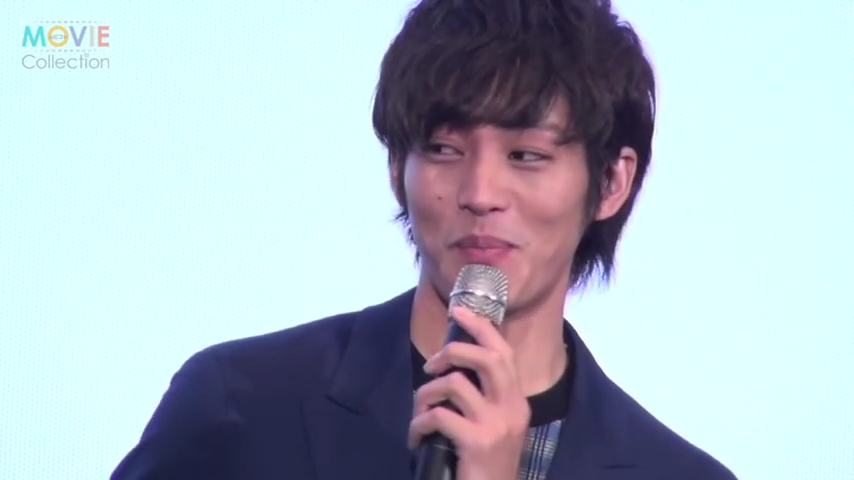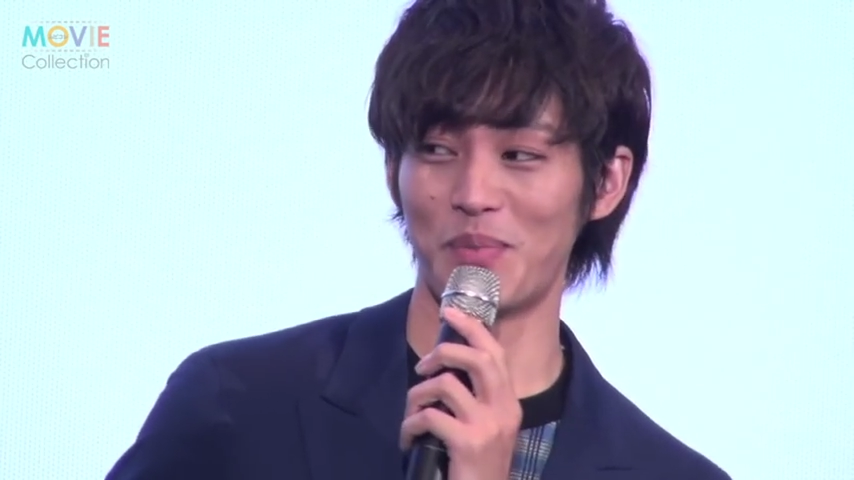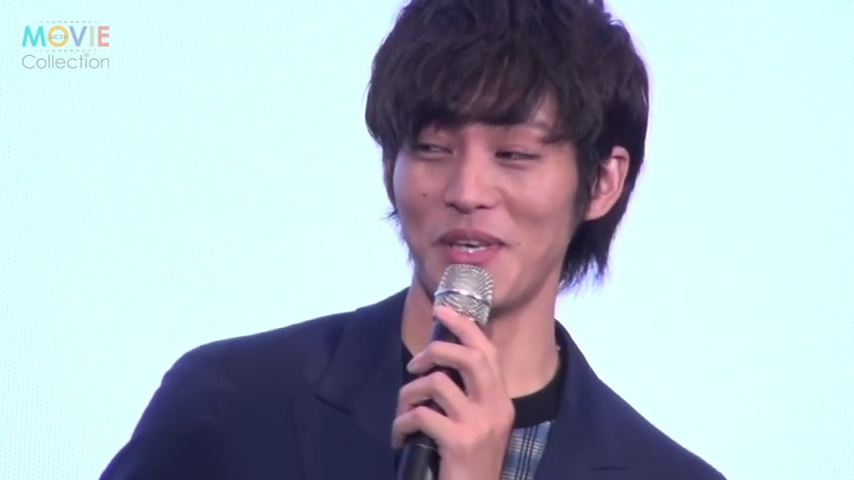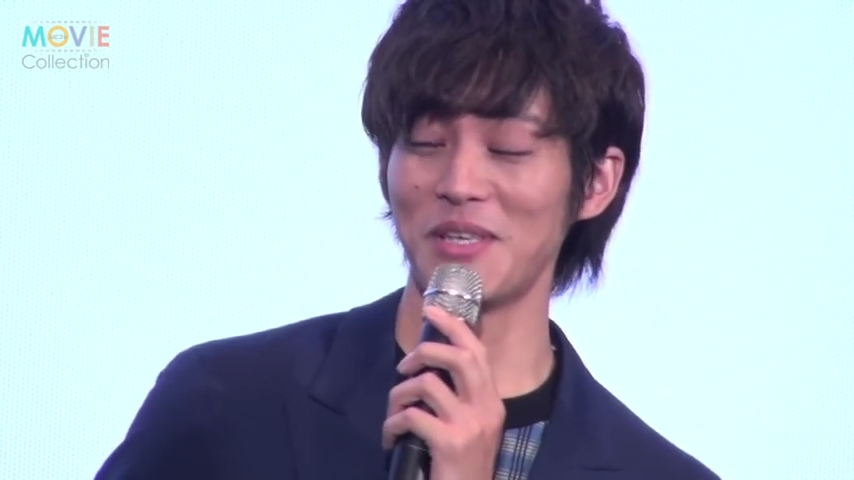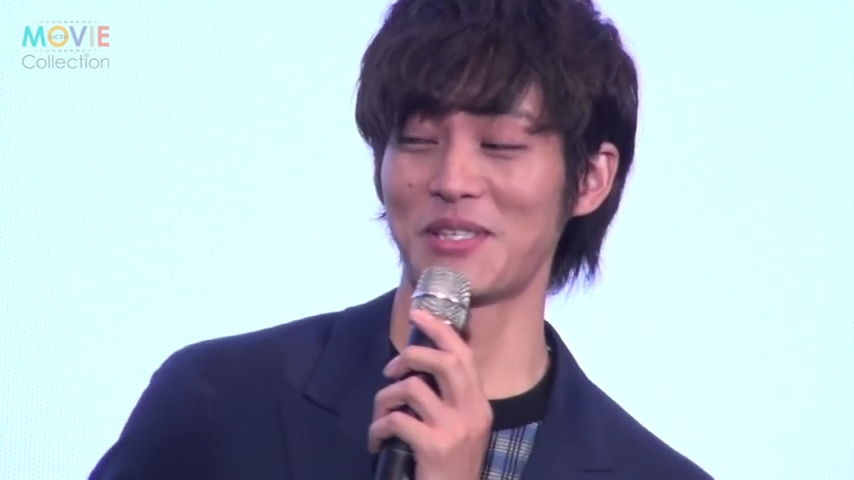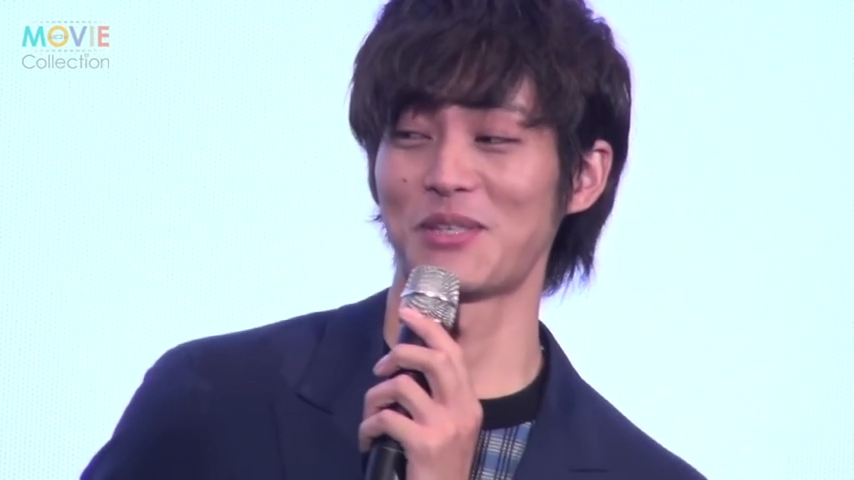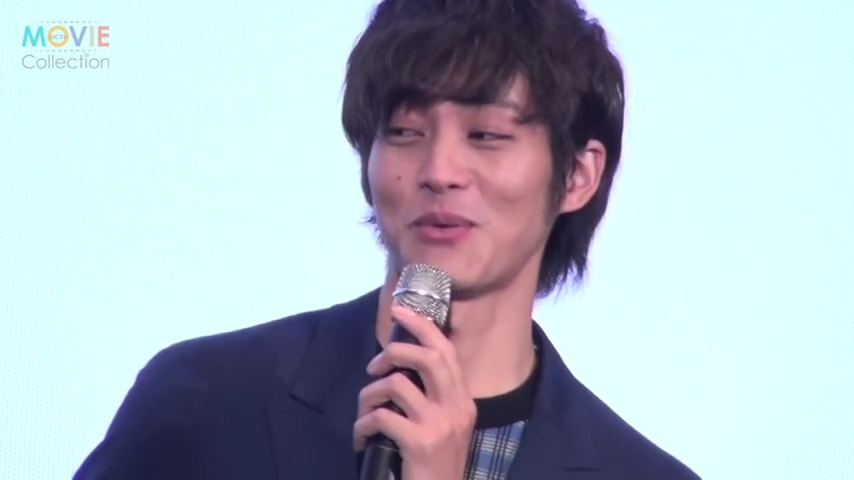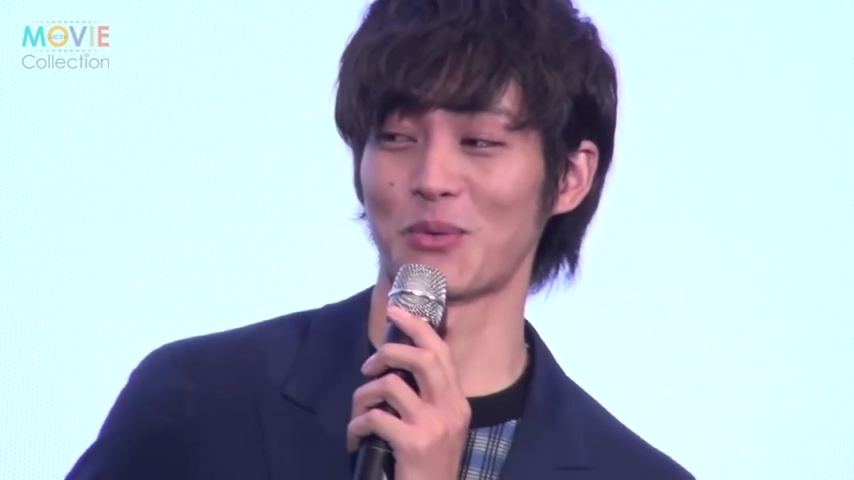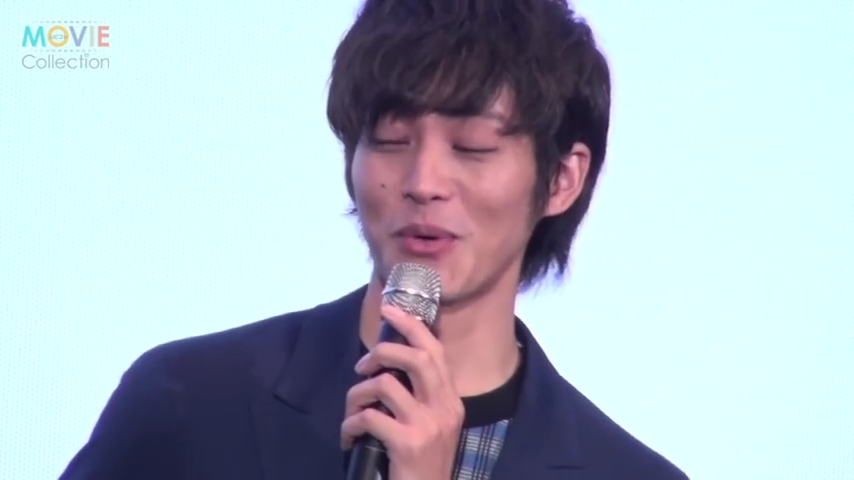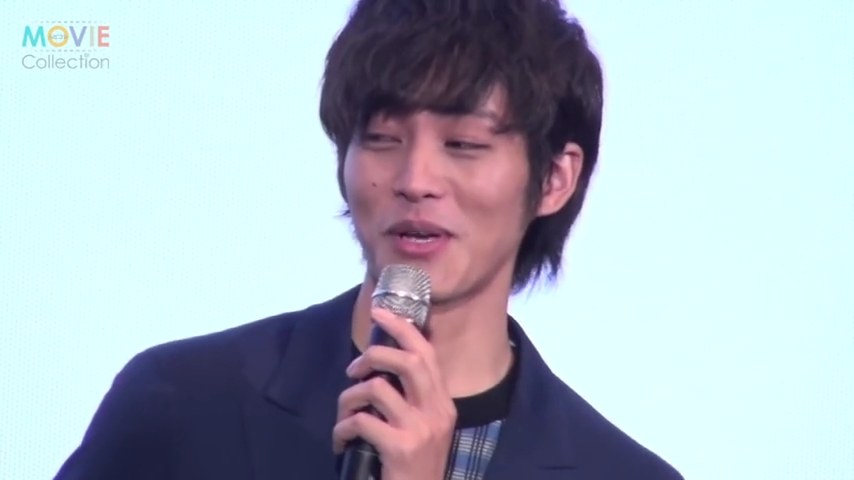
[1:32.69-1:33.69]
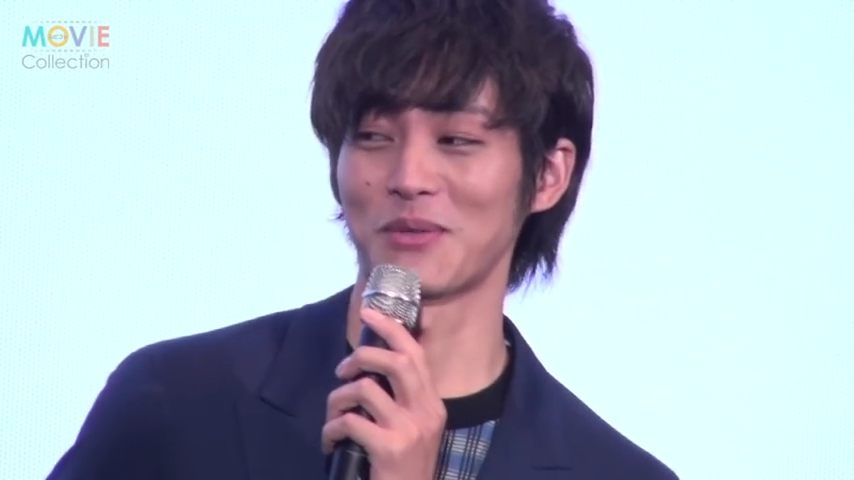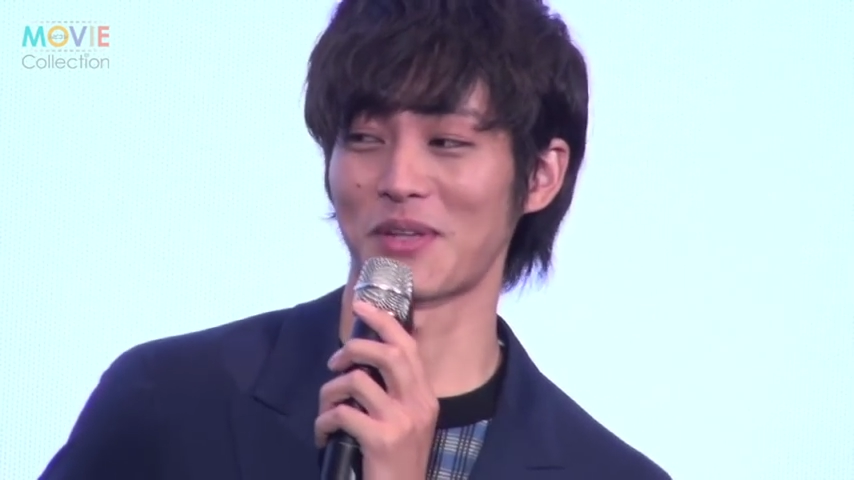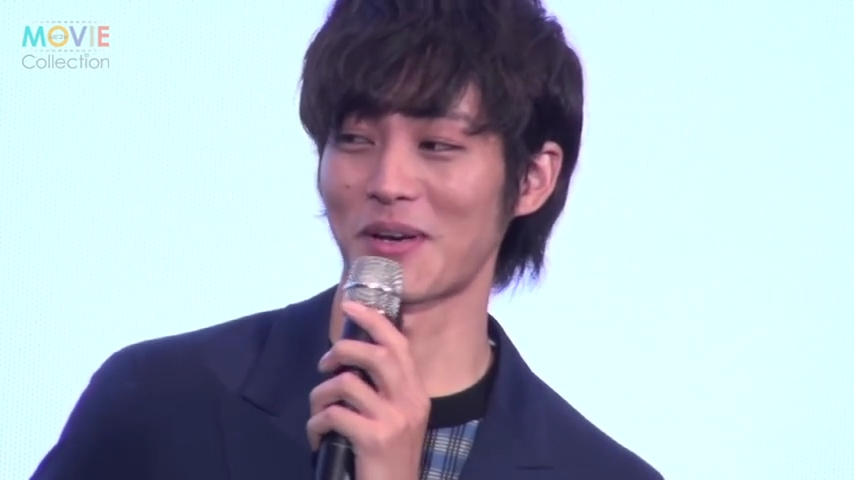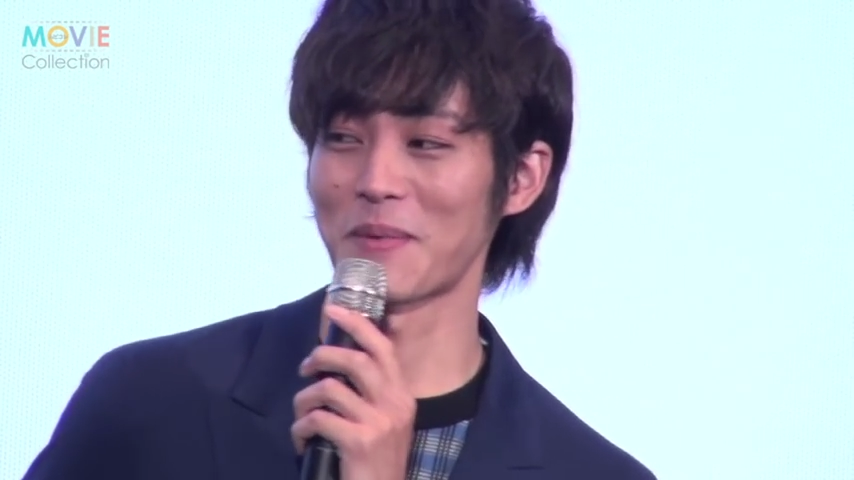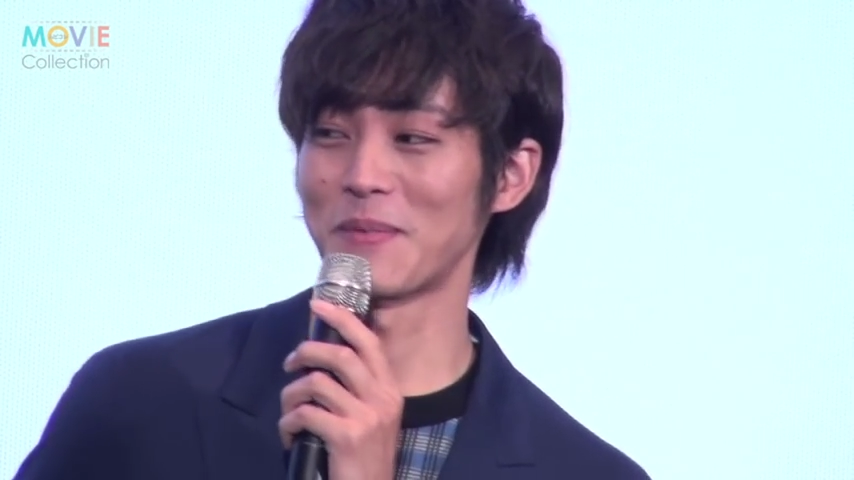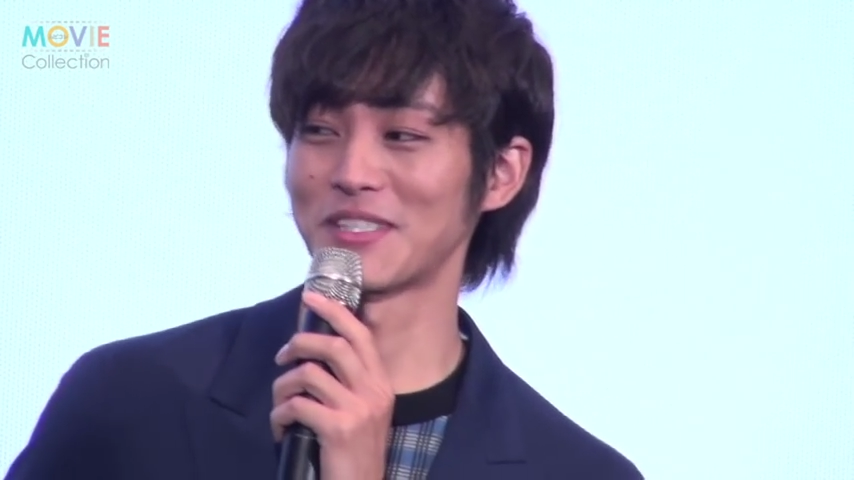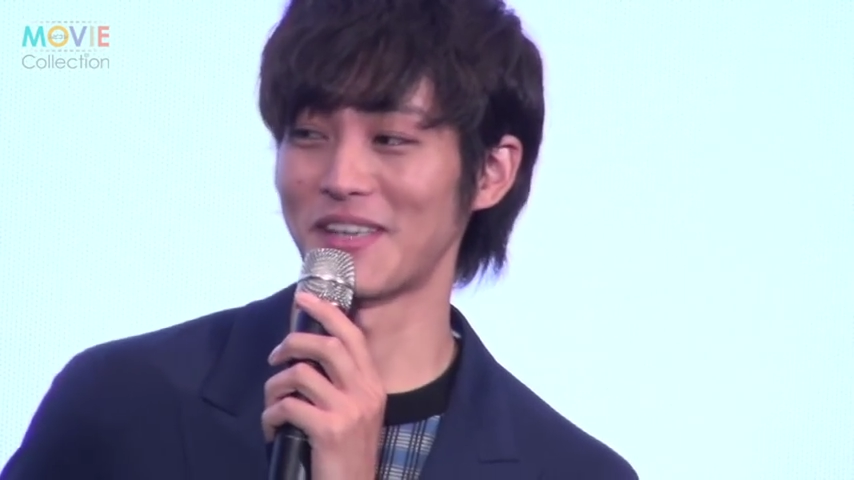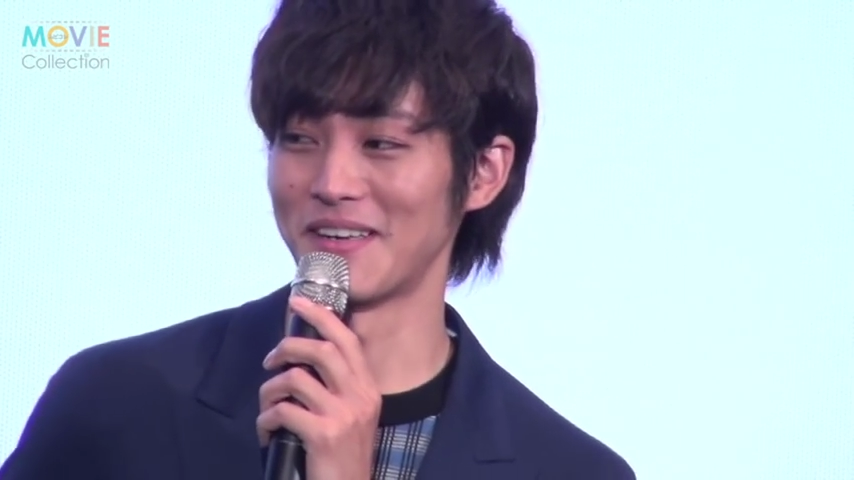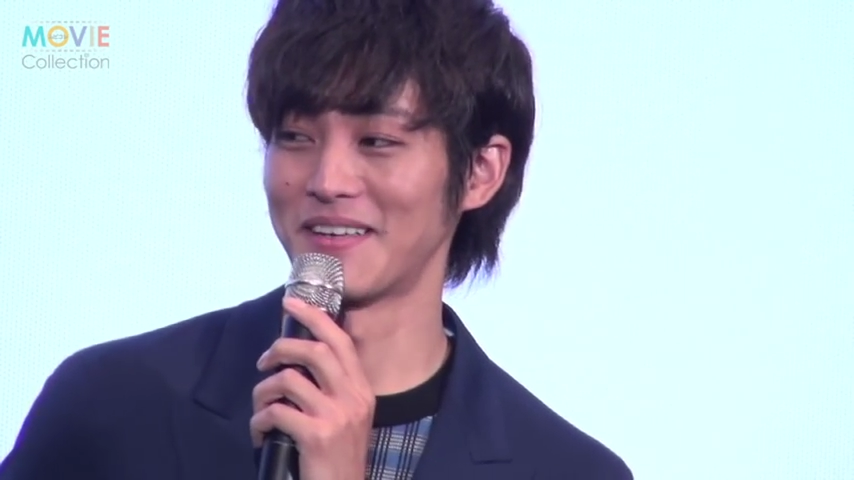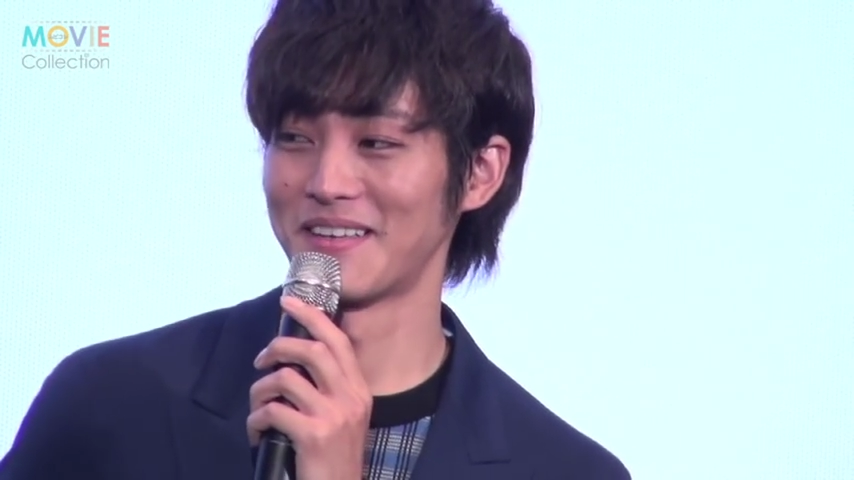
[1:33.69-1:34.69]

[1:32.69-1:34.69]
美意識をとにかく高めました